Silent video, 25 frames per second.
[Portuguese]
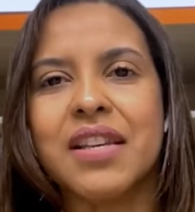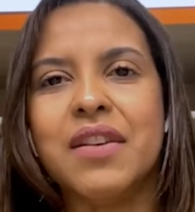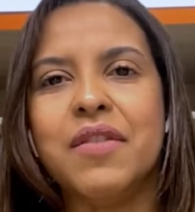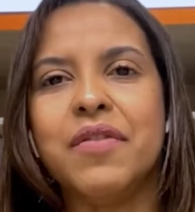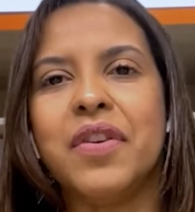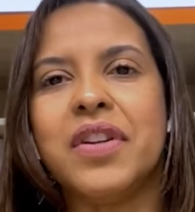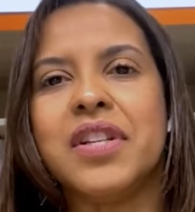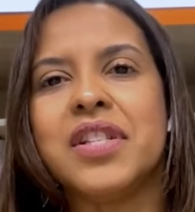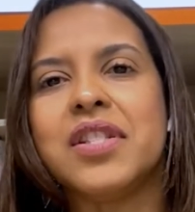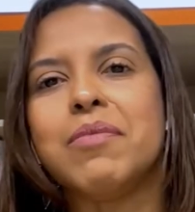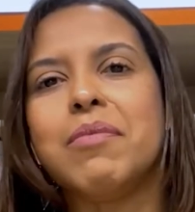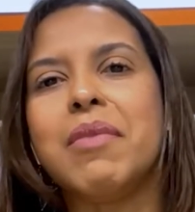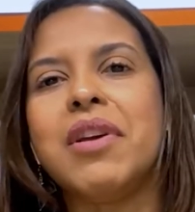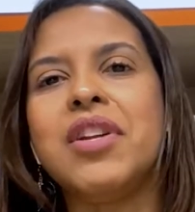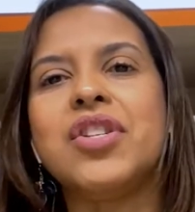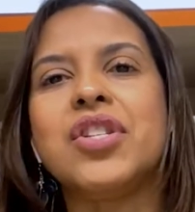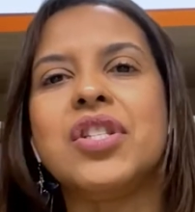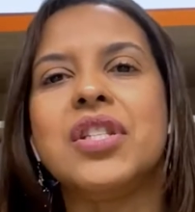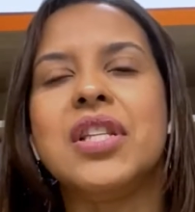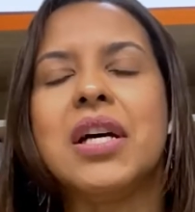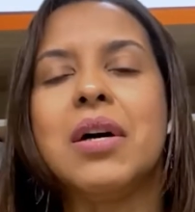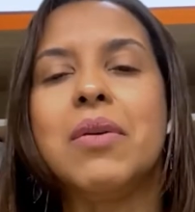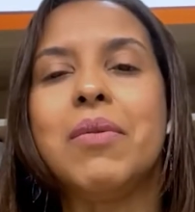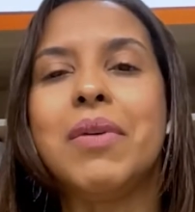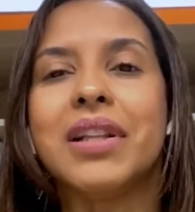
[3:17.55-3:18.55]
mas que
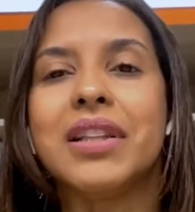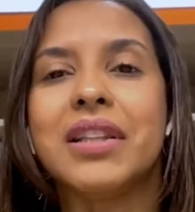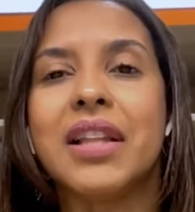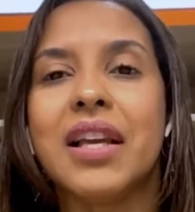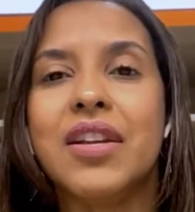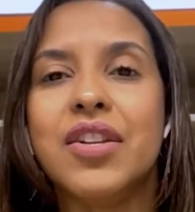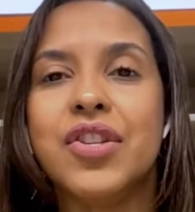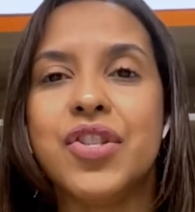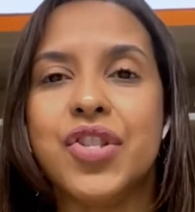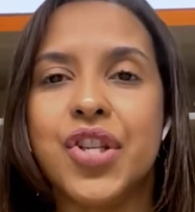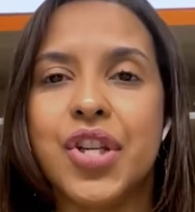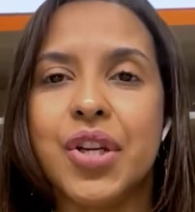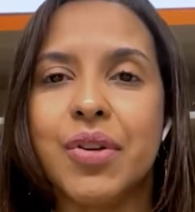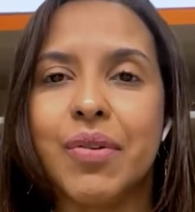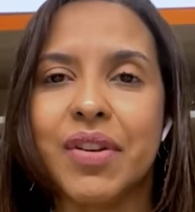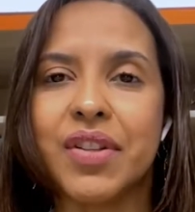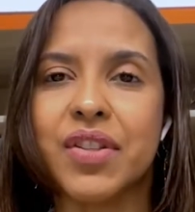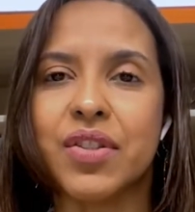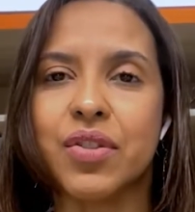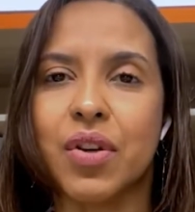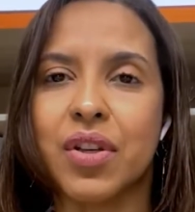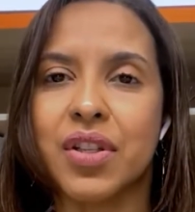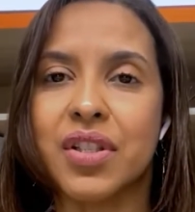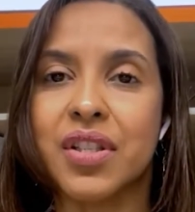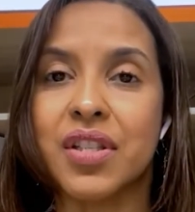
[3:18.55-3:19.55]
infelizmente não
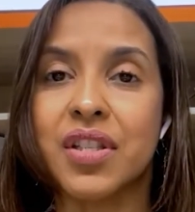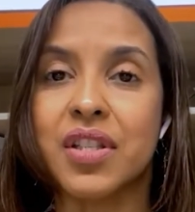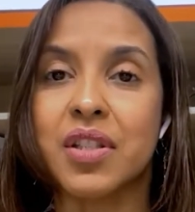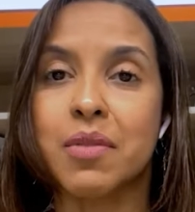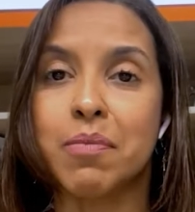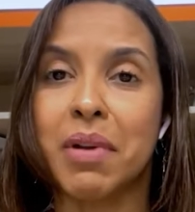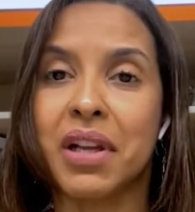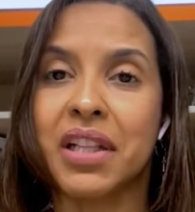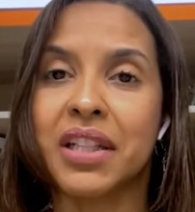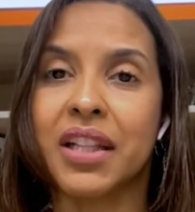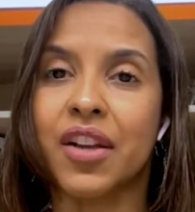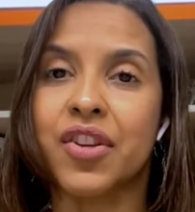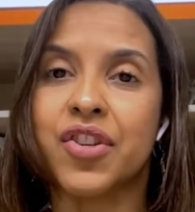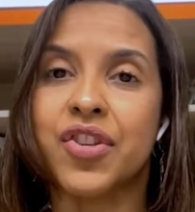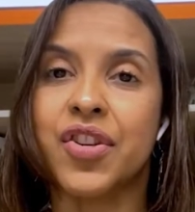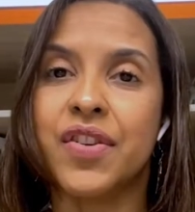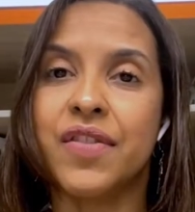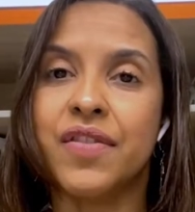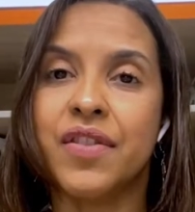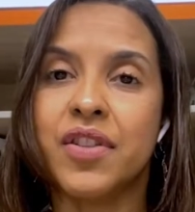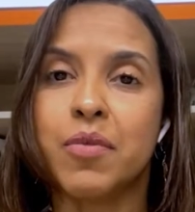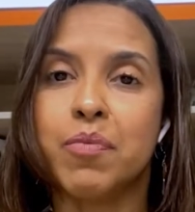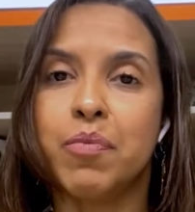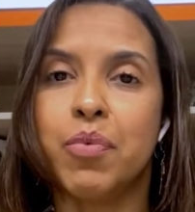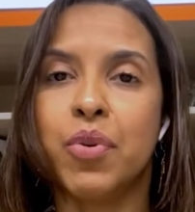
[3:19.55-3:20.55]
atendiam às nossas
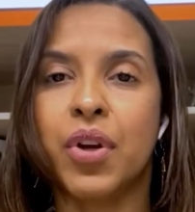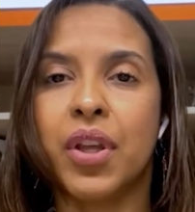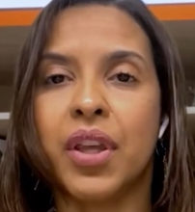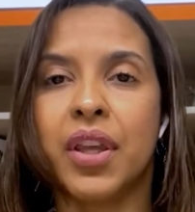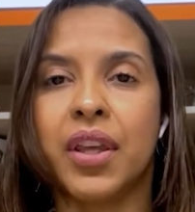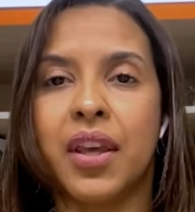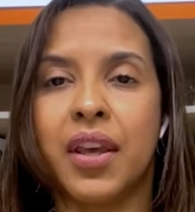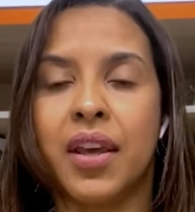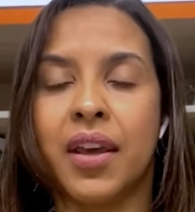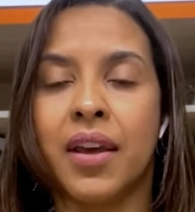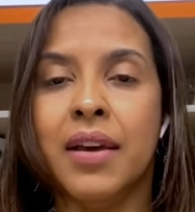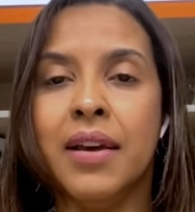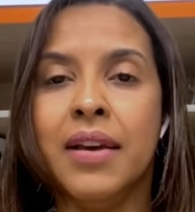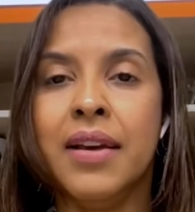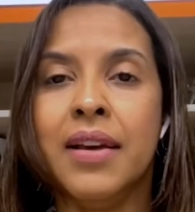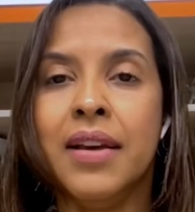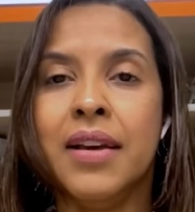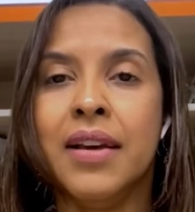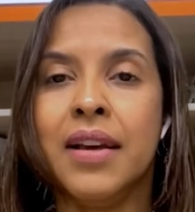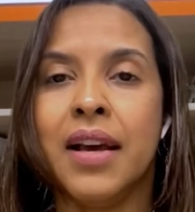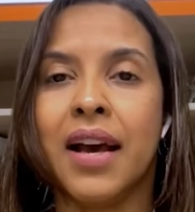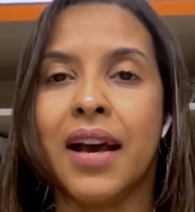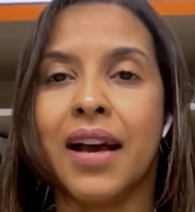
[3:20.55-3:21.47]
expectativas, porque